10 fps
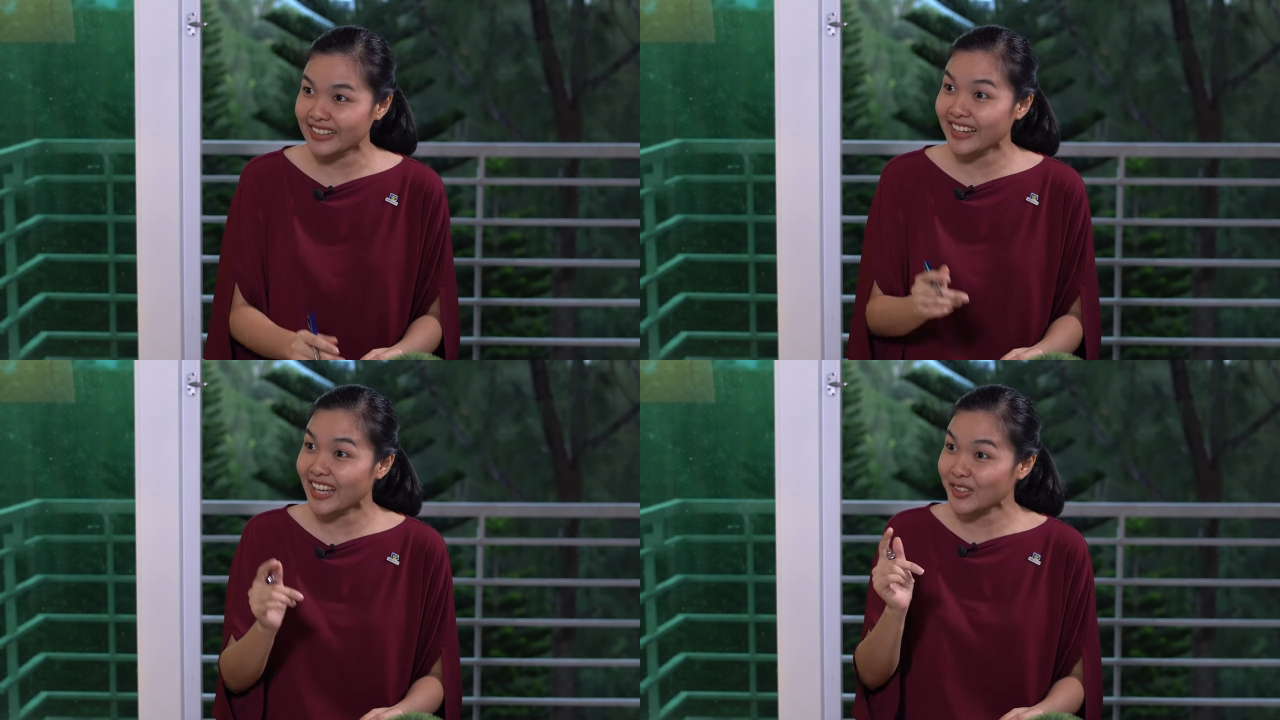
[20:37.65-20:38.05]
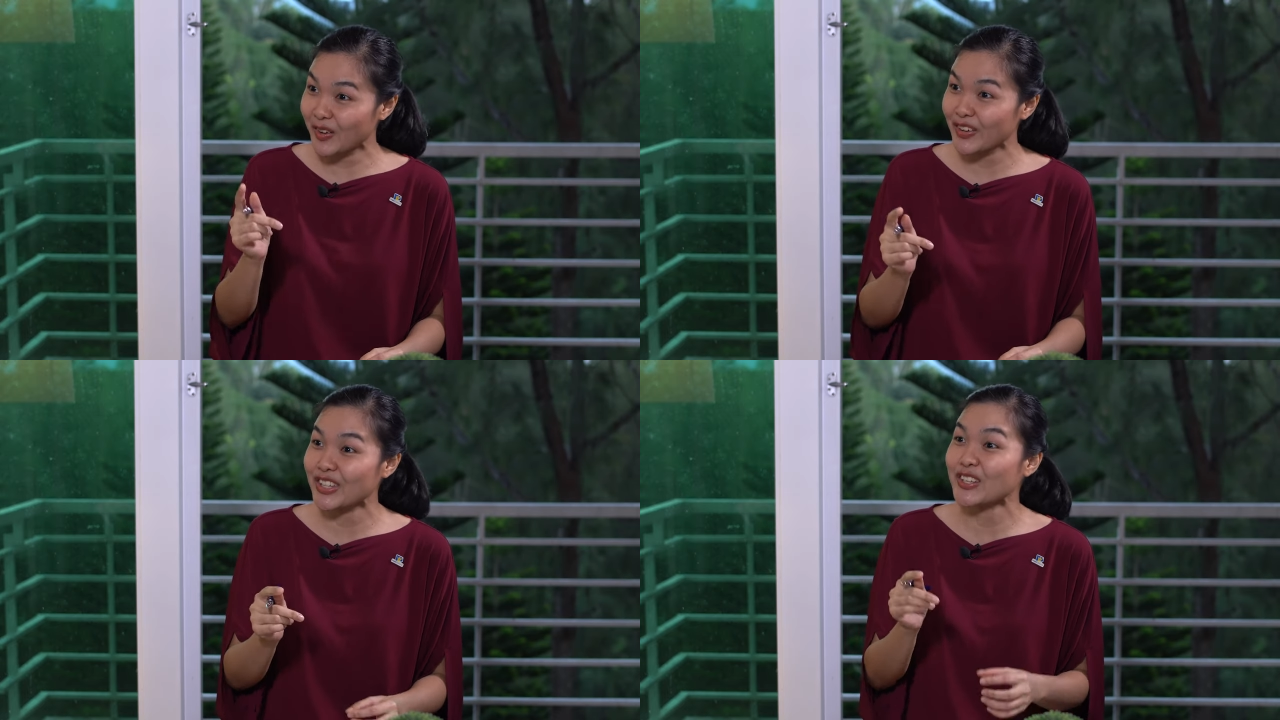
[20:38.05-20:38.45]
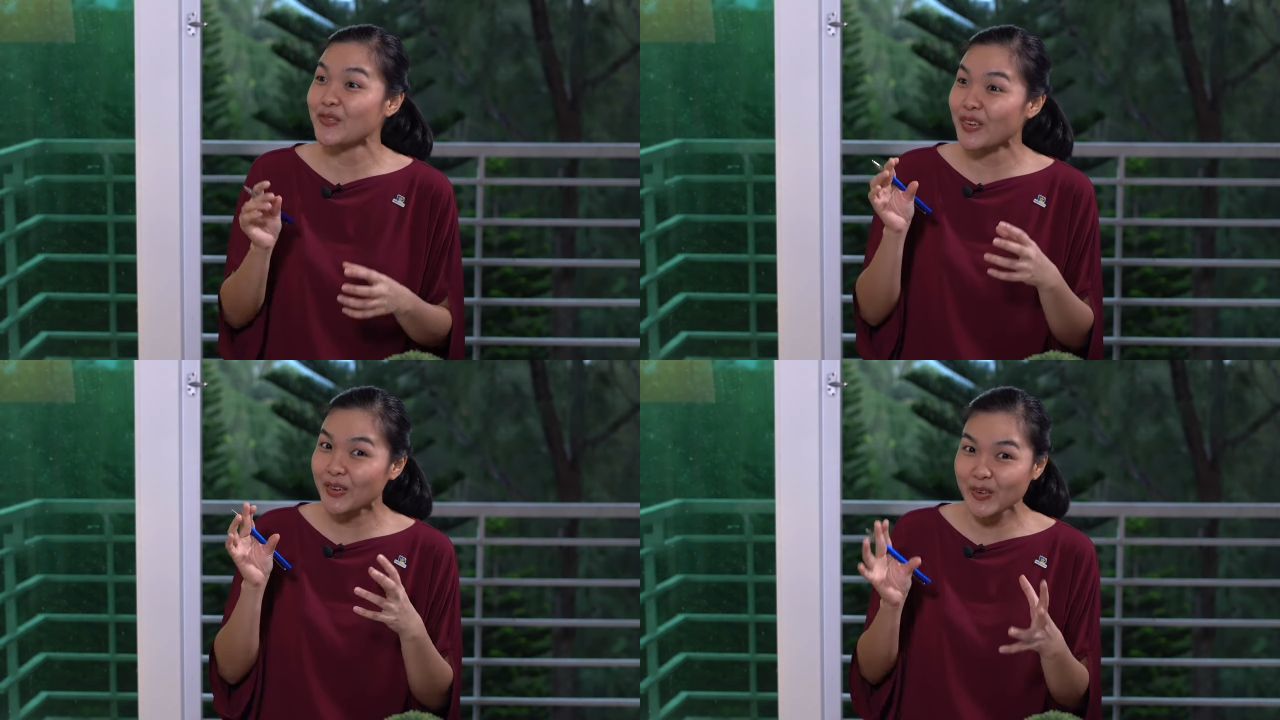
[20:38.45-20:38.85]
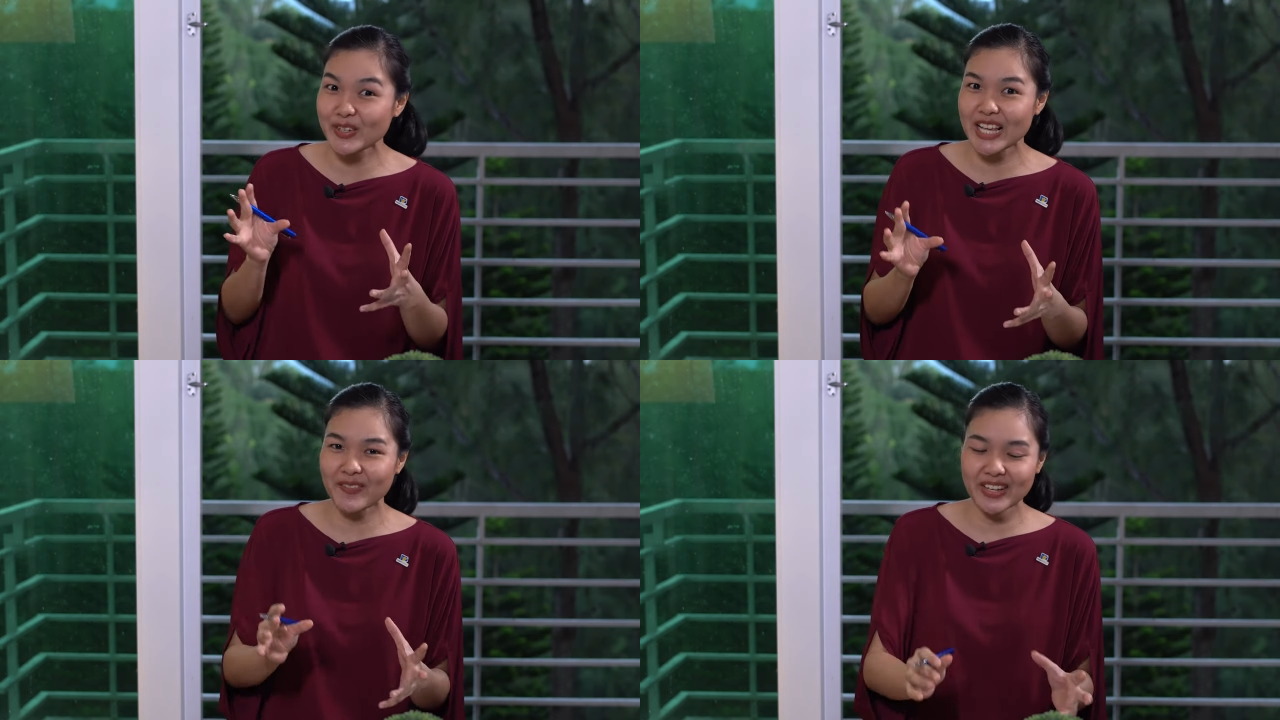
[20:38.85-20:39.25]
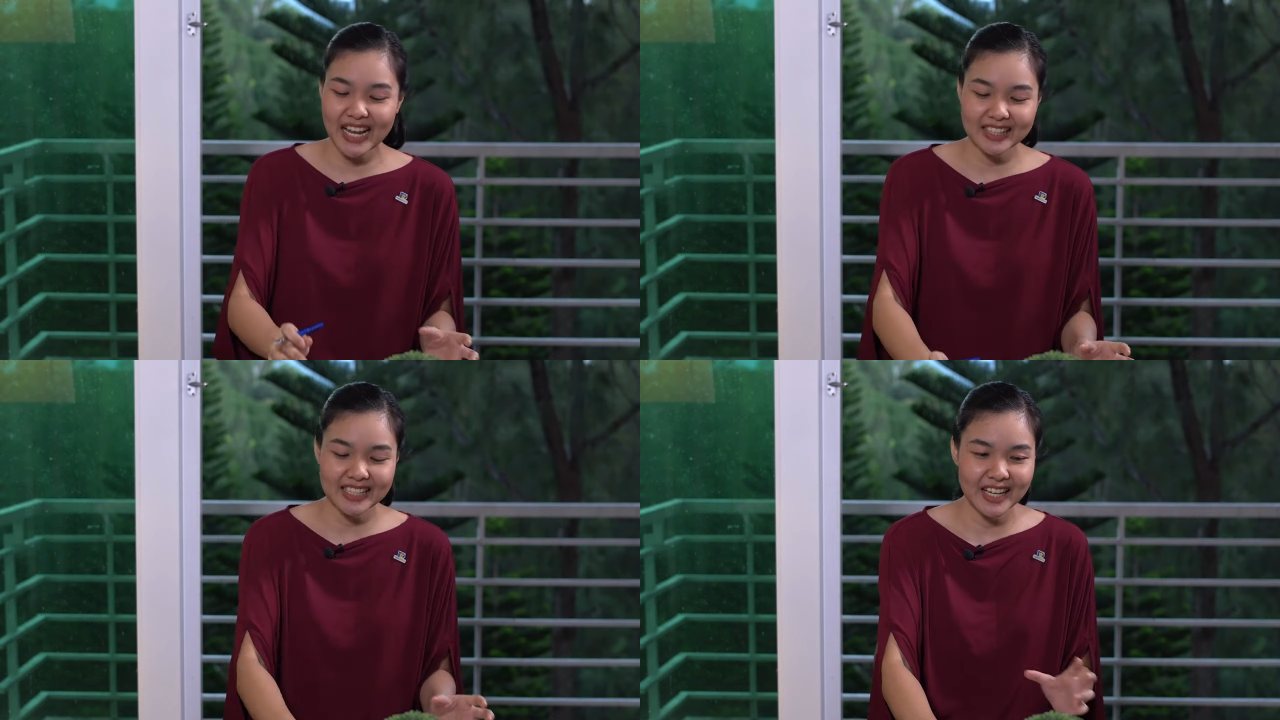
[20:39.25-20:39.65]
Kaya Dok, yun yung pag-uusapan
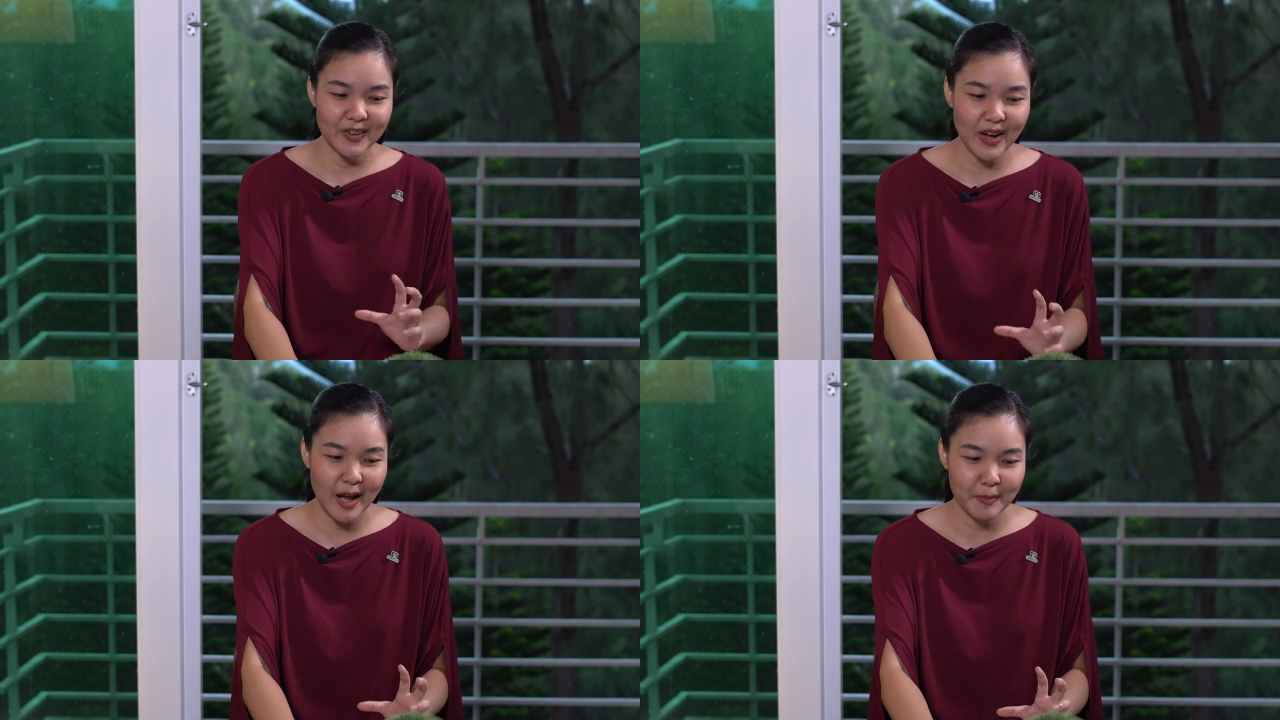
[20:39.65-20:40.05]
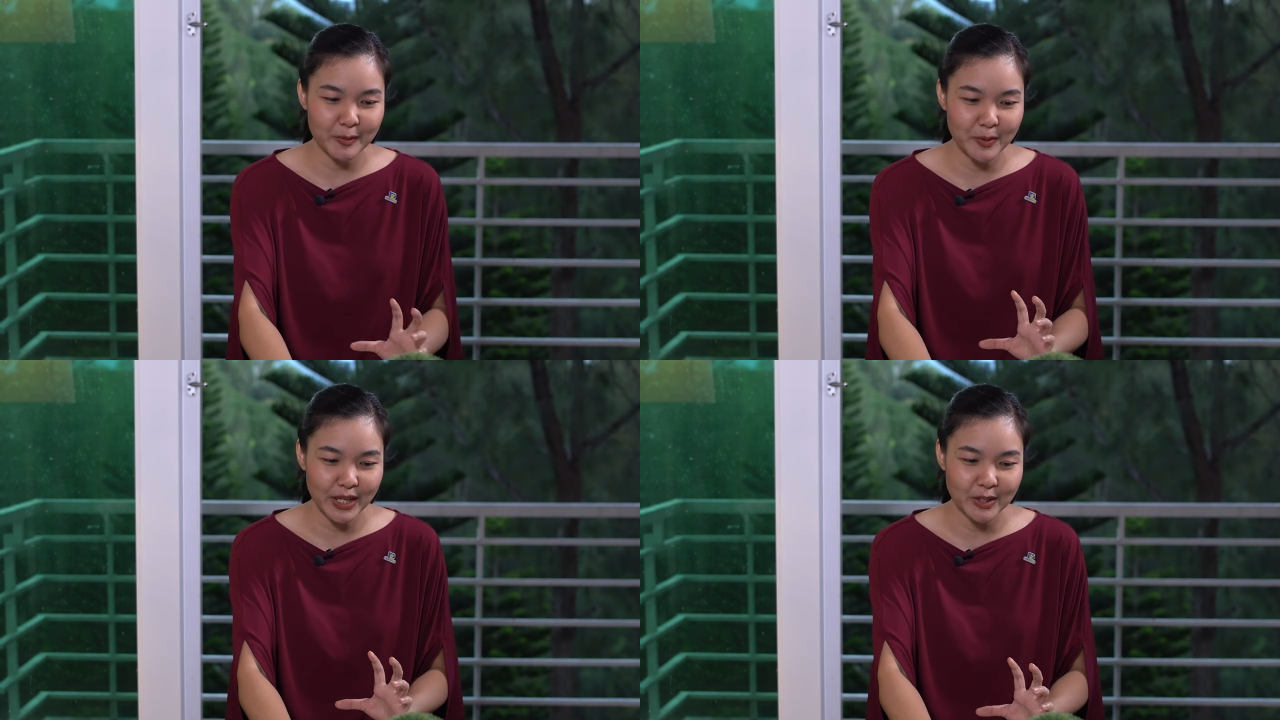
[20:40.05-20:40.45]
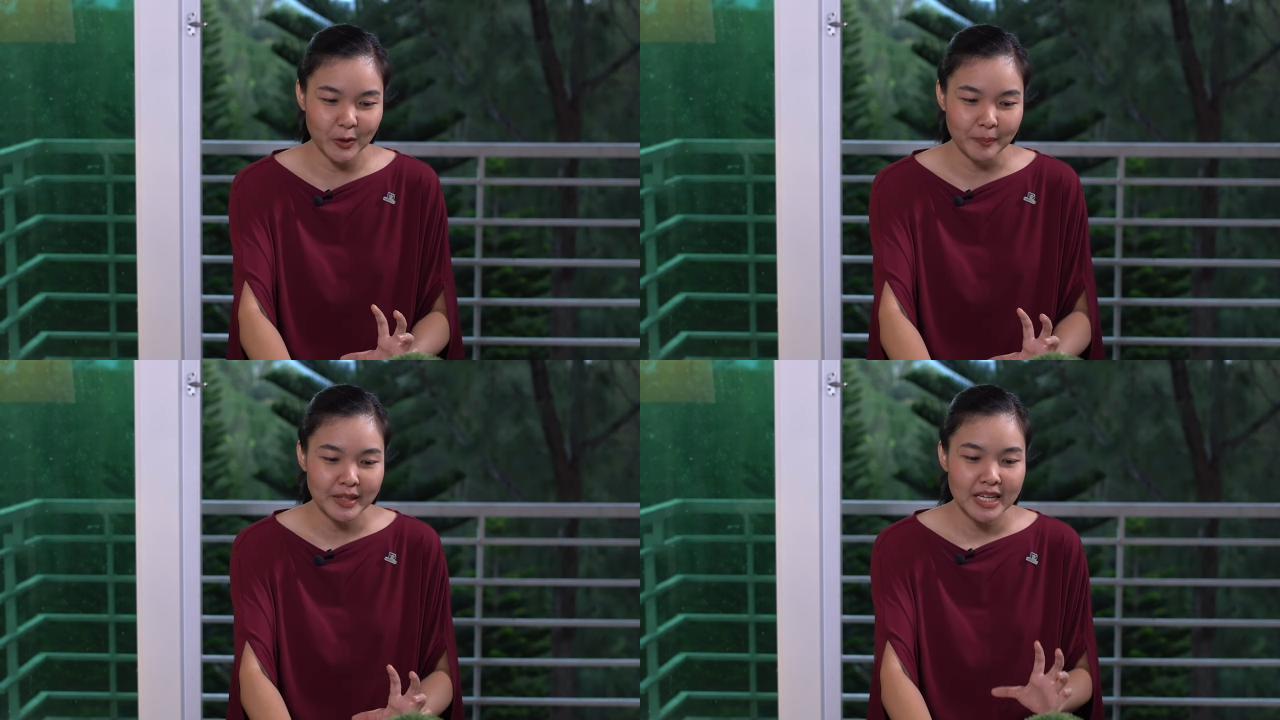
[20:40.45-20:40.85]
natin ngayong hapon pong ito.